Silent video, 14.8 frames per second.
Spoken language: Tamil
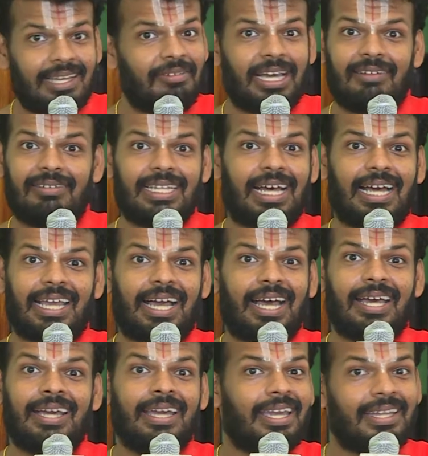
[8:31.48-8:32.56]
சேவிக்க வந்தாயா
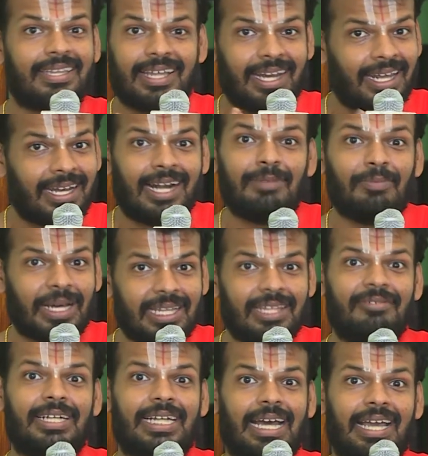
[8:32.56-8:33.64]
இத்தனை நாள்
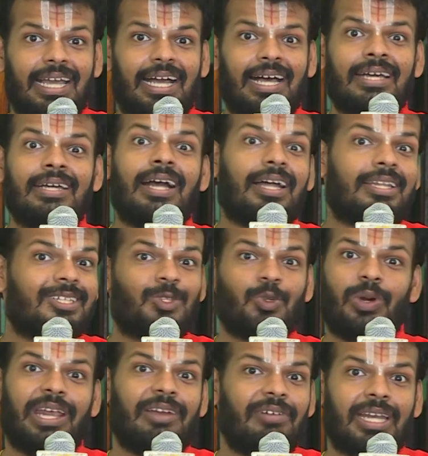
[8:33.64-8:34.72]
மறந்து விட்டாயா அந்த
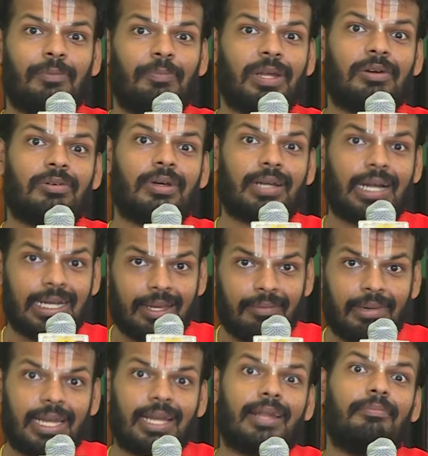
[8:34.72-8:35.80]
சுக்ரீவன் எப்படி இவ்வளோ நாள்
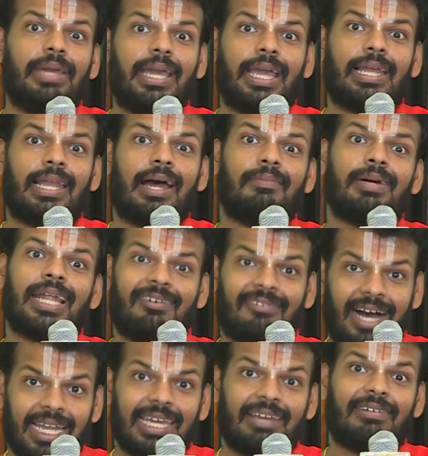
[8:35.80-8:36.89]
என் மேலே நம்பிக்கை இல்லாமல் நான்
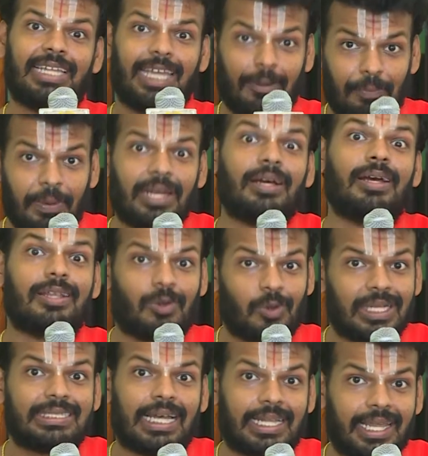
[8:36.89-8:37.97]
வாலியை வதைப்பேங்கிறத
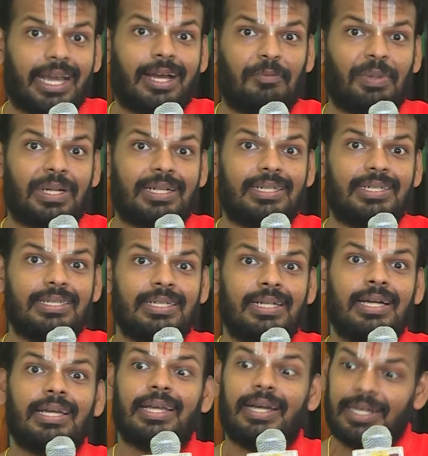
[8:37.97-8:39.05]
கூட சந்தேகப்பட்டுண்டு
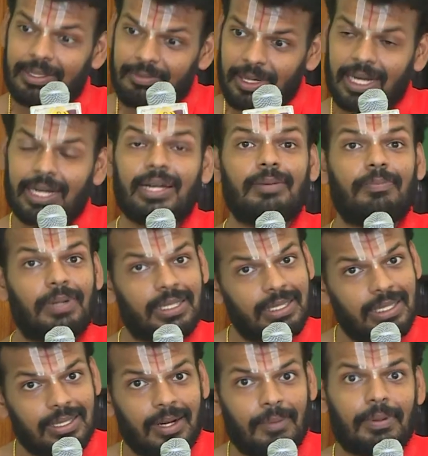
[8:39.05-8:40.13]
ஏழு மரங்களை
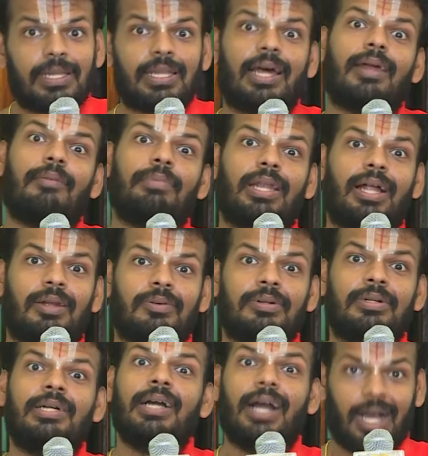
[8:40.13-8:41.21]
பிறந்ததுக்கப்புறம் தான் நம்பினானோ
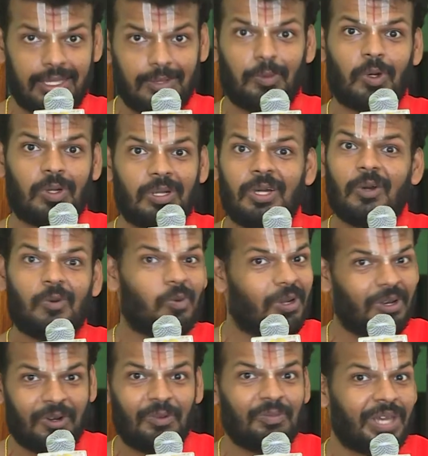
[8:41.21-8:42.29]
அதுபோல்
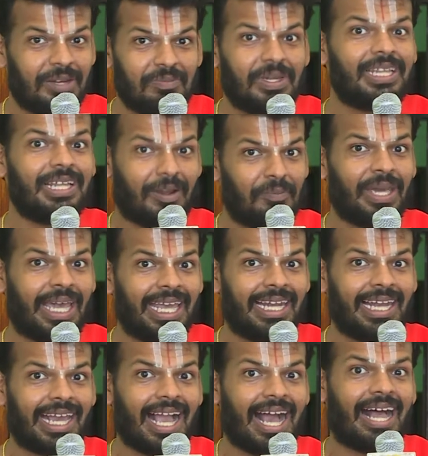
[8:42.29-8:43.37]
உனக்கும் என் மீது நம்பிக்கை
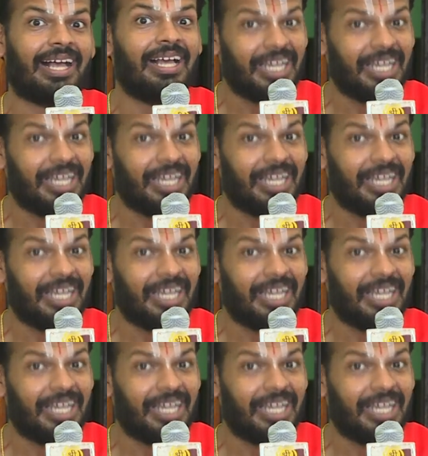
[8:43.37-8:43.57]
இல்லையா